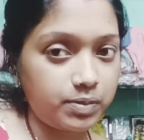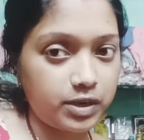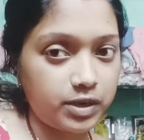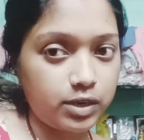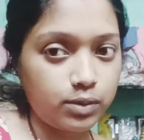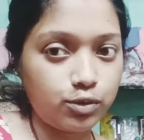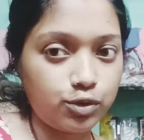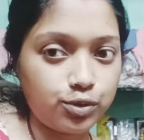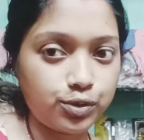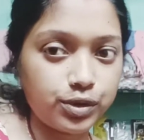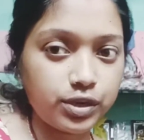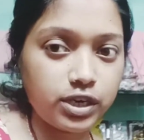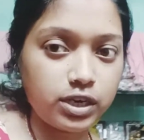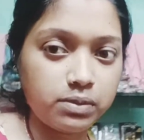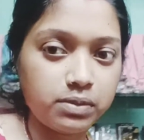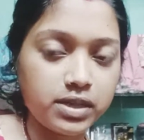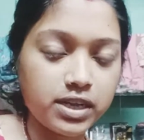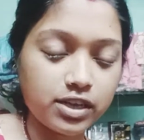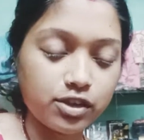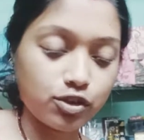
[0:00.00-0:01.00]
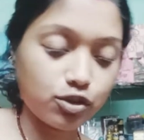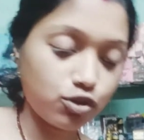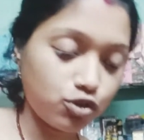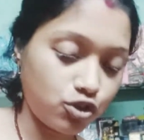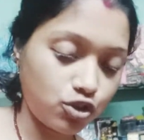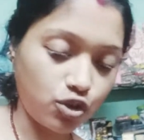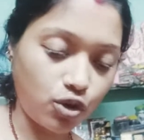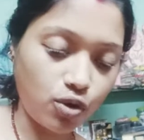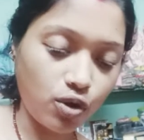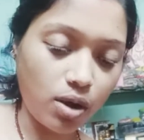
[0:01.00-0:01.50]
পাশে বসে বসে টিভি দেখছে তো
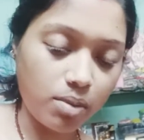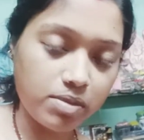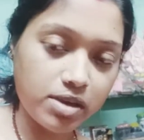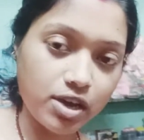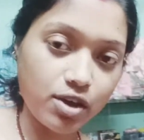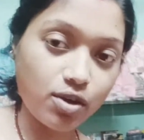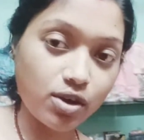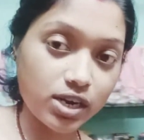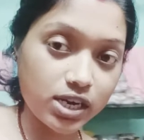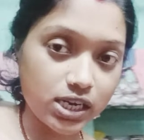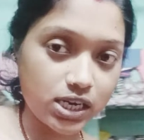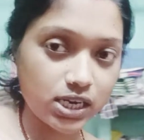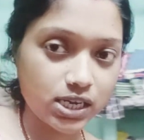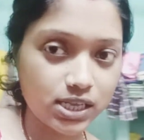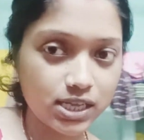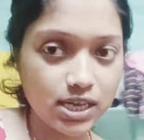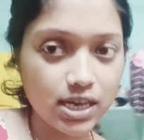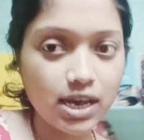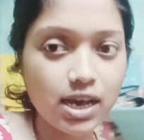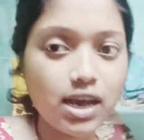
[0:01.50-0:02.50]
চলো আমি এ ঘরে এসেছি